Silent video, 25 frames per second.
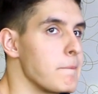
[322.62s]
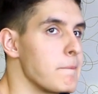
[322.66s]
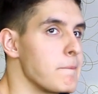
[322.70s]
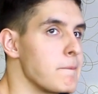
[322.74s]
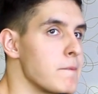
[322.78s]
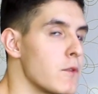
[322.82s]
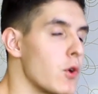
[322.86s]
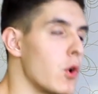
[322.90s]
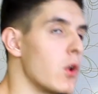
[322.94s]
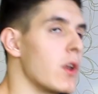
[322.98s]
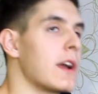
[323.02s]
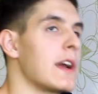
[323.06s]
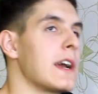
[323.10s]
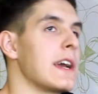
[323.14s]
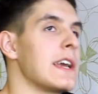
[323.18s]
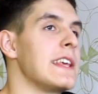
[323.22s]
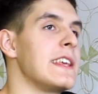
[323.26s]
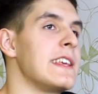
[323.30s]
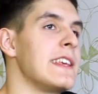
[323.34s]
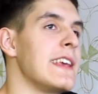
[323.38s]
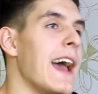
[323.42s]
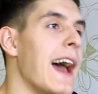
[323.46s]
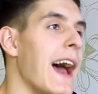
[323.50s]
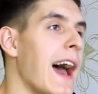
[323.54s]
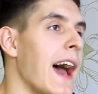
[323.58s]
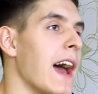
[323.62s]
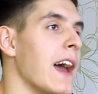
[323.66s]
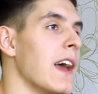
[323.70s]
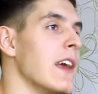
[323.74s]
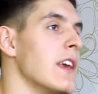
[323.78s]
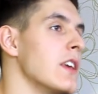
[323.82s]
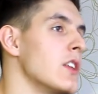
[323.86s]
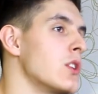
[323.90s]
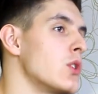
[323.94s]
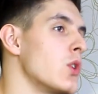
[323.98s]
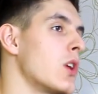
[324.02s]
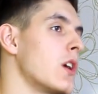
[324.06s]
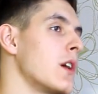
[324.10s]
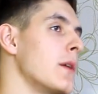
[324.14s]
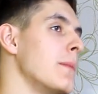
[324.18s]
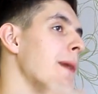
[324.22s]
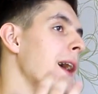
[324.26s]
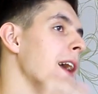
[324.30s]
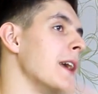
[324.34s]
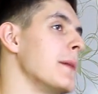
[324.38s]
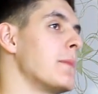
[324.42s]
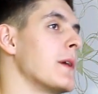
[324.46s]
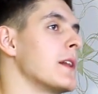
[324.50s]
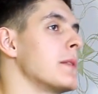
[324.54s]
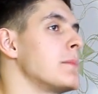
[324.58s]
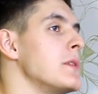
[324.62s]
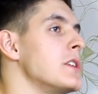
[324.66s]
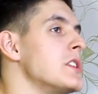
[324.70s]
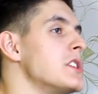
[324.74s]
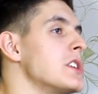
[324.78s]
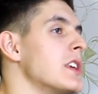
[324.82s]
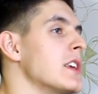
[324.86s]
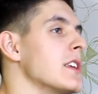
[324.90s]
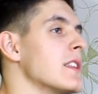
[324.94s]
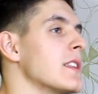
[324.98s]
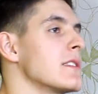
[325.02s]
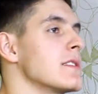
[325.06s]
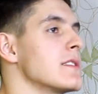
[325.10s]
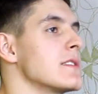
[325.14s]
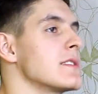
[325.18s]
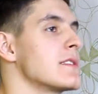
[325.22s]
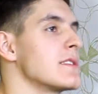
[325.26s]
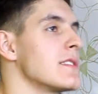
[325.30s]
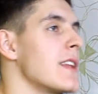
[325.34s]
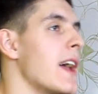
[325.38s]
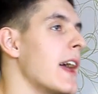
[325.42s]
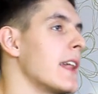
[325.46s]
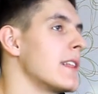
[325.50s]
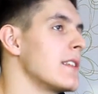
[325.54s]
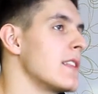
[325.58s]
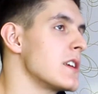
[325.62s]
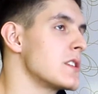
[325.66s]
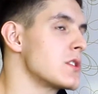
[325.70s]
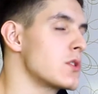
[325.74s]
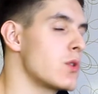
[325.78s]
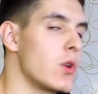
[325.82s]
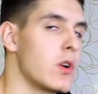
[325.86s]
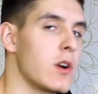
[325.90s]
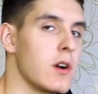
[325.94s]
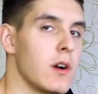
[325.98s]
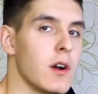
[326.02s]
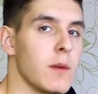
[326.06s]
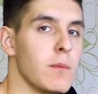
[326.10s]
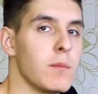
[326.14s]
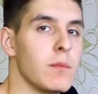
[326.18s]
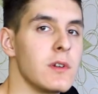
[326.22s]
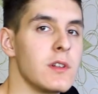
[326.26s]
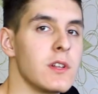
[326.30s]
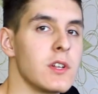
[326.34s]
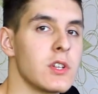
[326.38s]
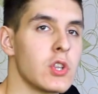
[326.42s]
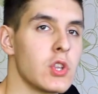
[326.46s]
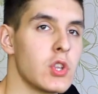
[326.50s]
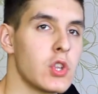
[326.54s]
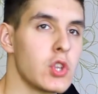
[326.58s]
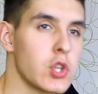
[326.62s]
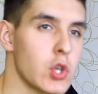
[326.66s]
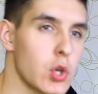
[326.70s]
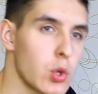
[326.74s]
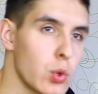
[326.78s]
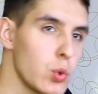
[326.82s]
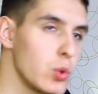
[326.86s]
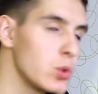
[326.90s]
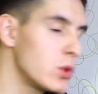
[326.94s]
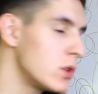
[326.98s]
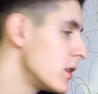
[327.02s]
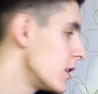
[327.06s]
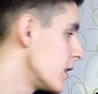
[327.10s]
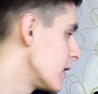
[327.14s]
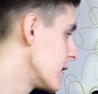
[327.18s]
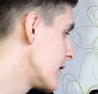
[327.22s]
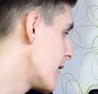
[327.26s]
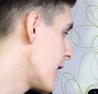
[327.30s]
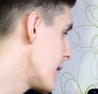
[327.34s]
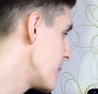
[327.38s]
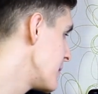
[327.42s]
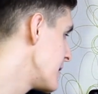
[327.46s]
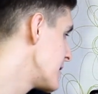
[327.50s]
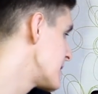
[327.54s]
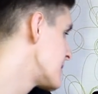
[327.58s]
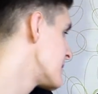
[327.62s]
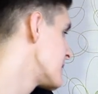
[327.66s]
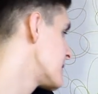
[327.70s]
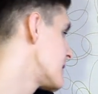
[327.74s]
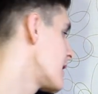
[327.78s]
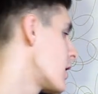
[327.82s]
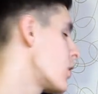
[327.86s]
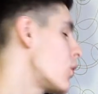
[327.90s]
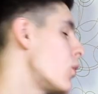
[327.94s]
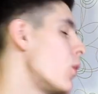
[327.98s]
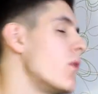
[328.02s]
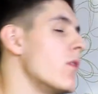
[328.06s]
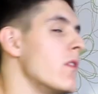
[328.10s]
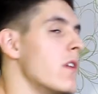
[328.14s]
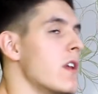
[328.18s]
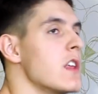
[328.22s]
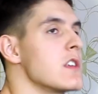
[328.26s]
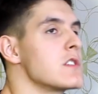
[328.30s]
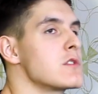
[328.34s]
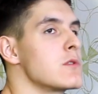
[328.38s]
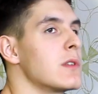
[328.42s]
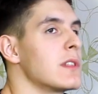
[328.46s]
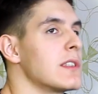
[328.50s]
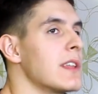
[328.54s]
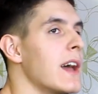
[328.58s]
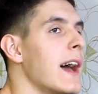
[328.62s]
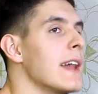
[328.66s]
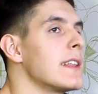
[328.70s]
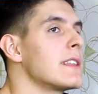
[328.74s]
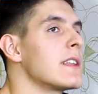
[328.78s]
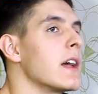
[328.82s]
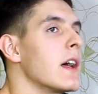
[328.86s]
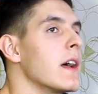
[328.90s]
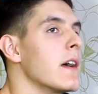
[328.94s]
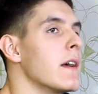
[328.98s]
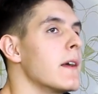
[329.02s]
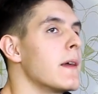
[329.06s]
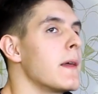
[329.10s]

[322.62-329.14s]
Только я и только мои подписчики знают, насколько было трудно добиться такого результата.